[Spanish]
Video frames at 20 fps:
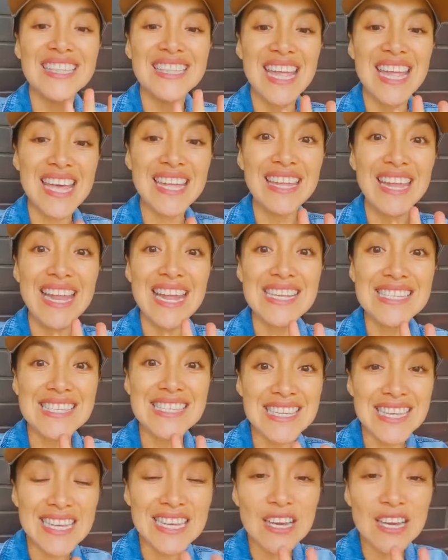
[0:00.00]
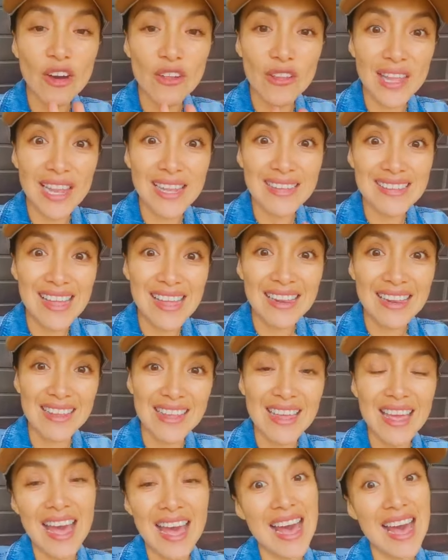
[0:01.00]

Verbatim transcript: desde las 5 de la tarde